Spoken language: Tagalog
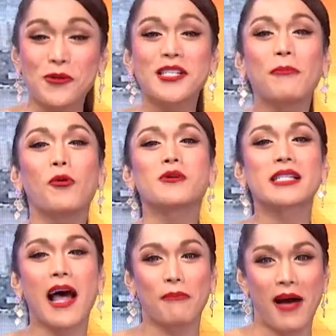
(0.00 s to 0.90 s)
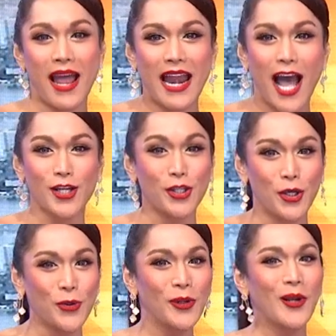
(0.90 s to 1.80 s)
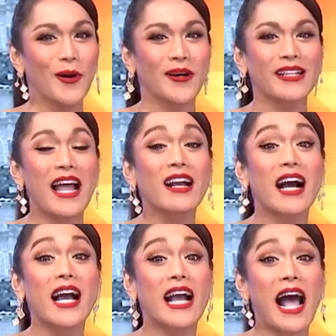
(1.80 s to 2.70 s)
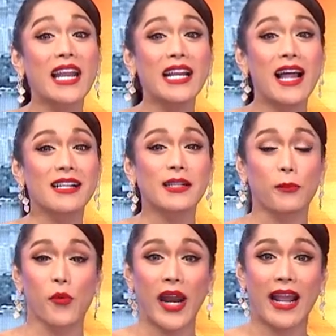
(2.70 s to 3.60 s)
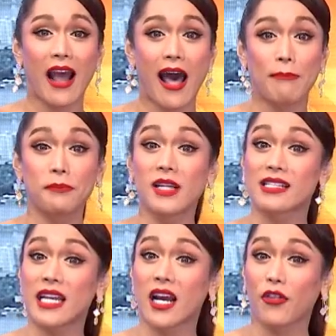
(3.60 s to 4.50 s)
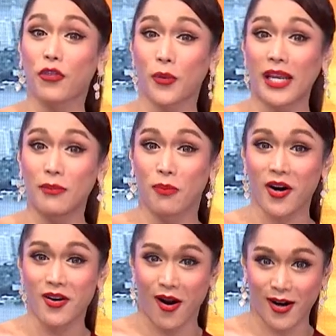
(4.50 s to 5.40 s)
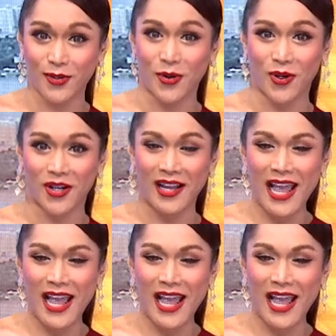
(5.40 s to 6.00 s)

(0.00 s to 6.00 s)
Usap-usapan ang new look ng kagagaling lang sa breakup na si Catherine Bernardo.